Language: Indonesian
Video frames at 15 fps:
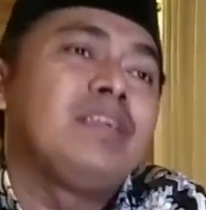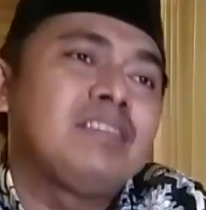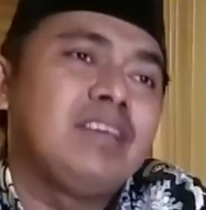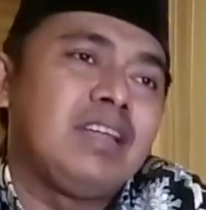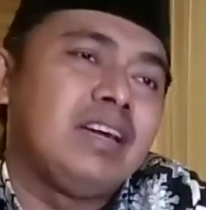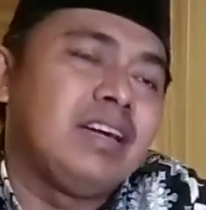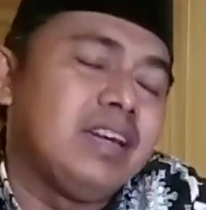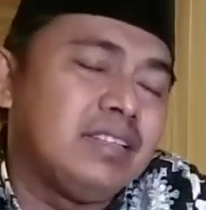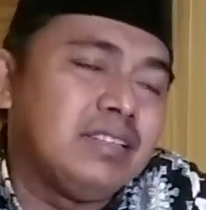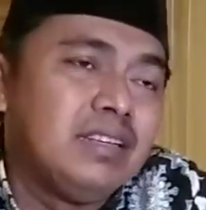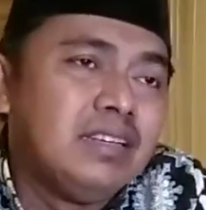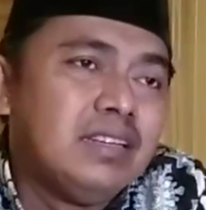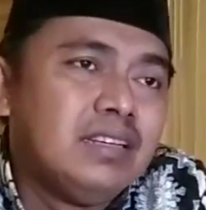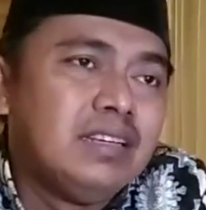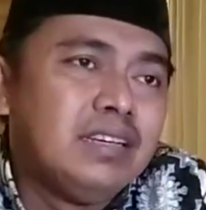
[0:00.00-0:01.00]
masyarakat
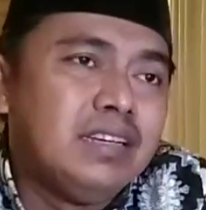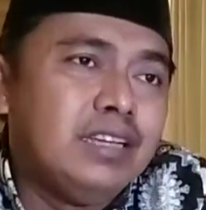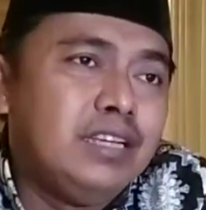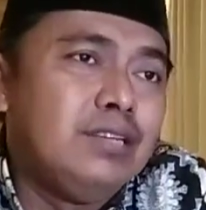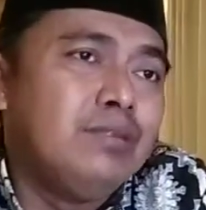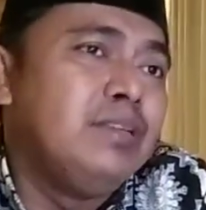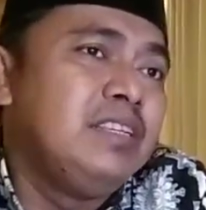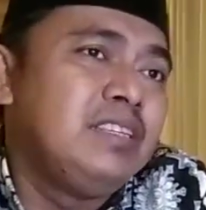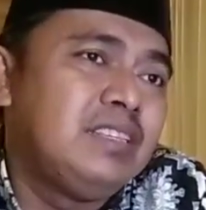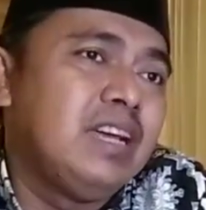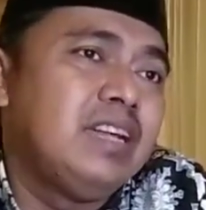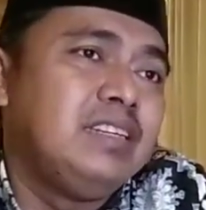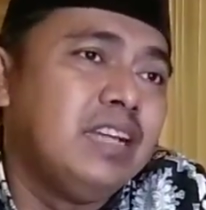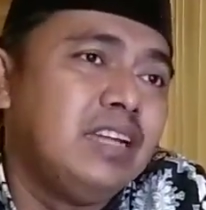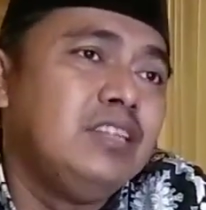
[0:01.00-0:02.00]

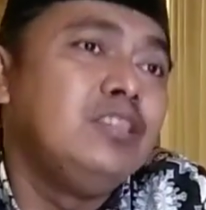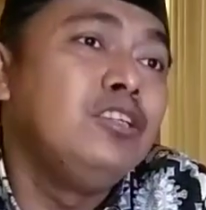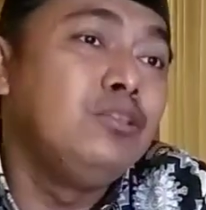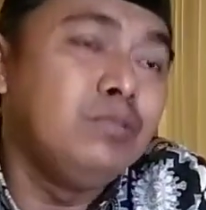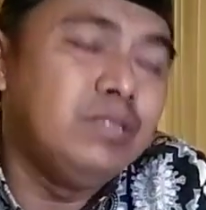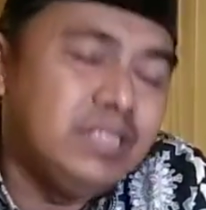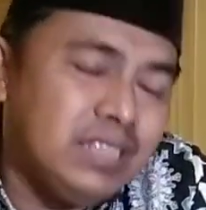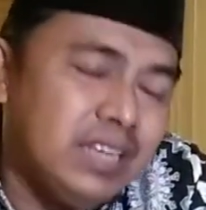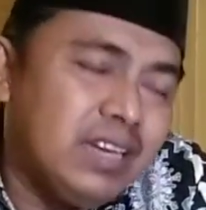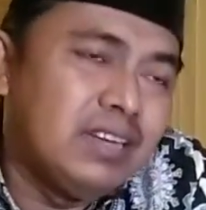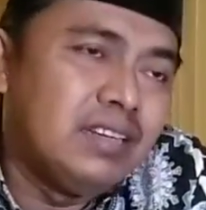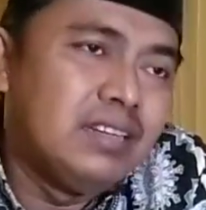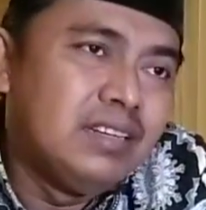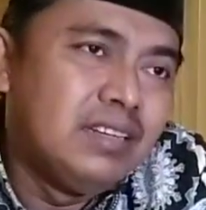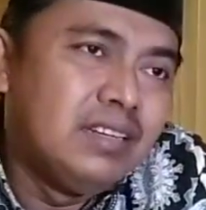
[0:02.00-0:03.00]
Indonesia dan
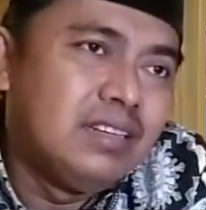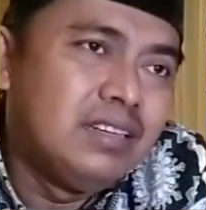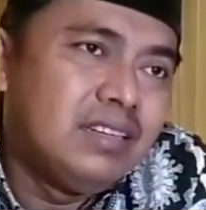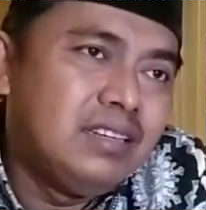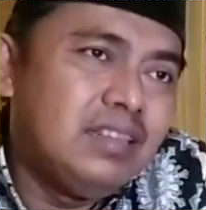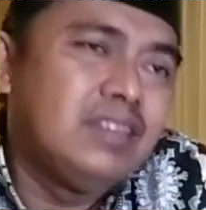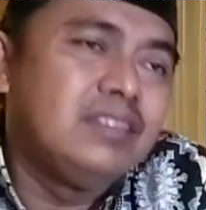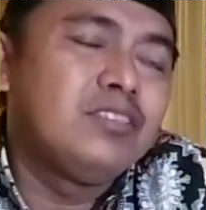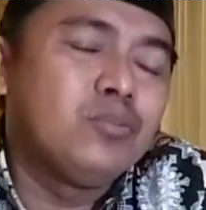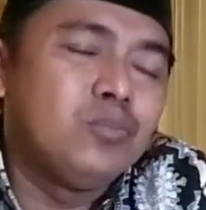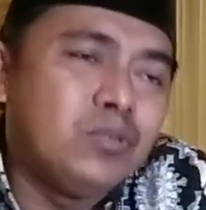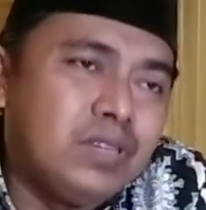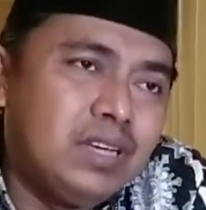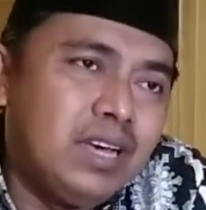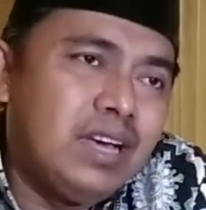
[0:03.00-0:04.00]
dunia dan
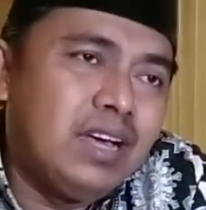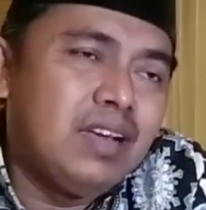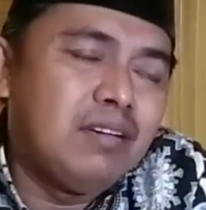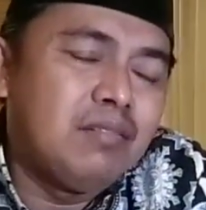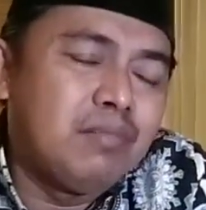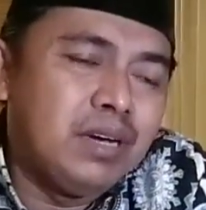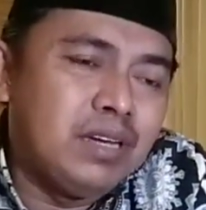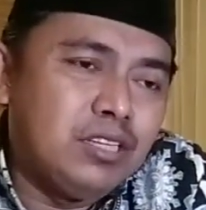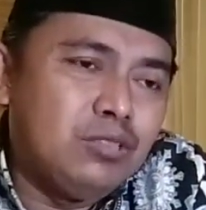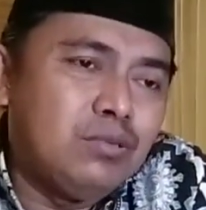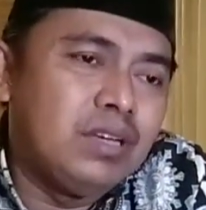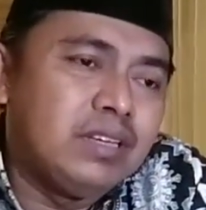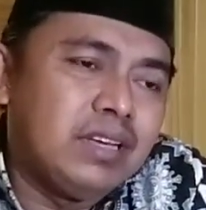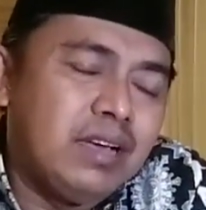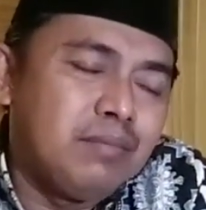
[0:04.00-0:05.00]
semoga Bang
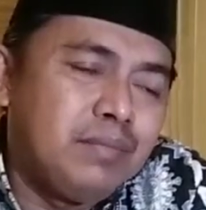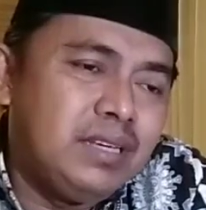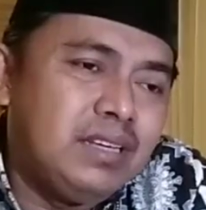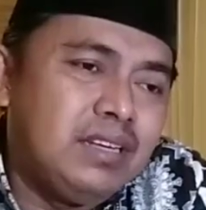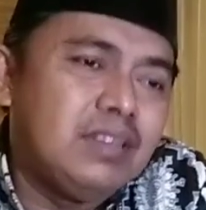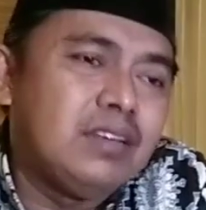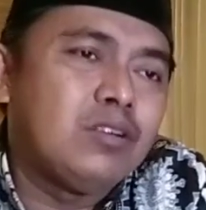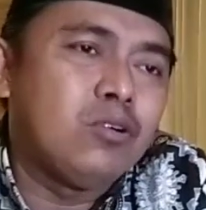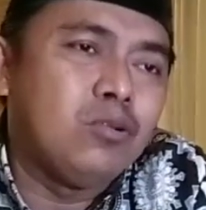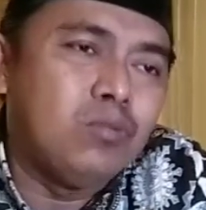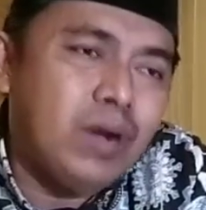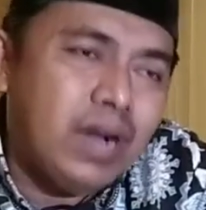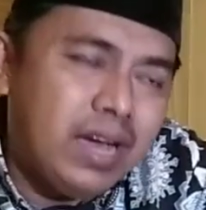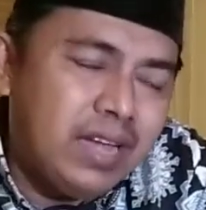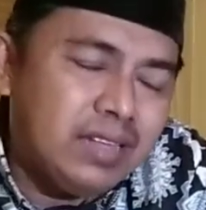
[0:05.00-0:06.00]
Ridwan Kamil
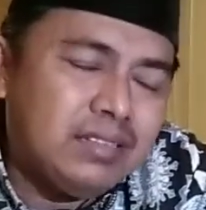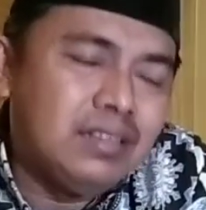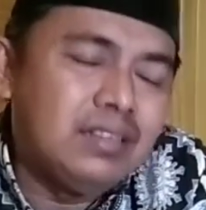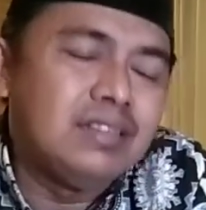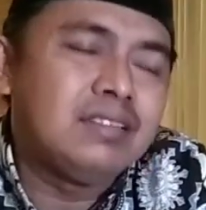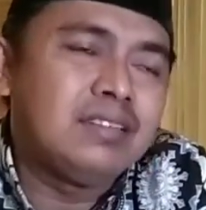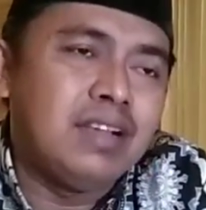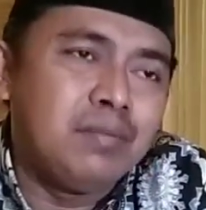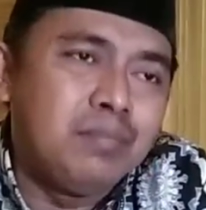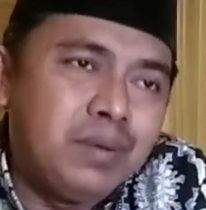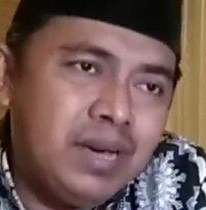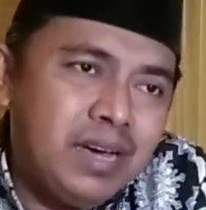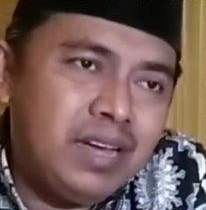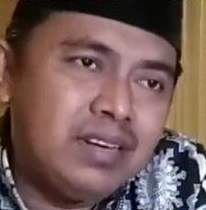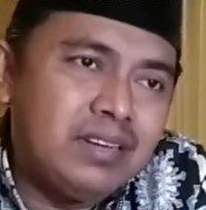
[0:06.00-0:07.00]
kuat,
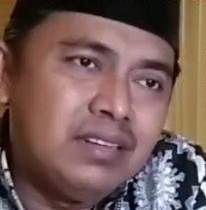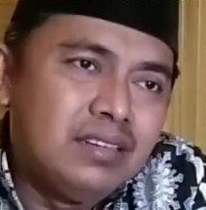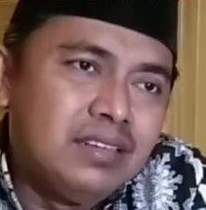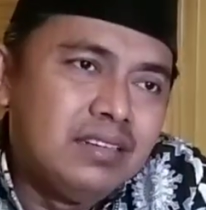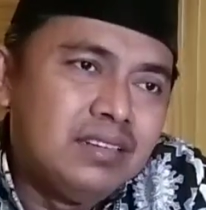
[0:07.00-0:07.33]
sabar